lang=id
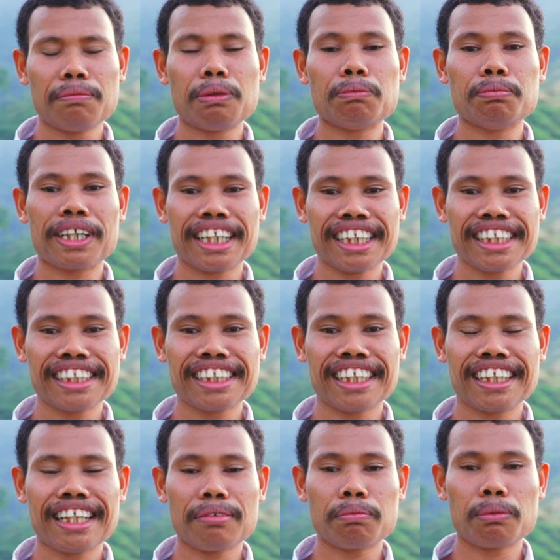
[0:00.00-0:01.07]
pemberi
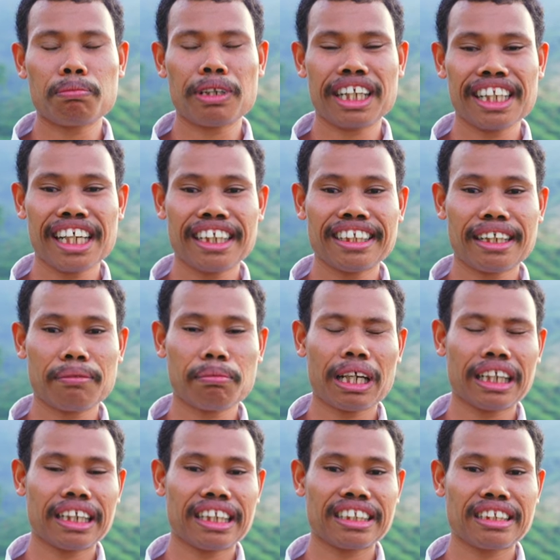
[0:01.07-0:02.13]
setiap pemberian yang
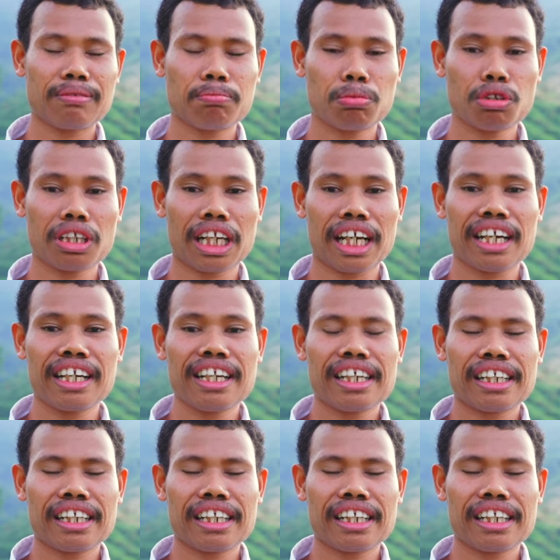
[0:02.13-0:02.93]
baik dan sempurna,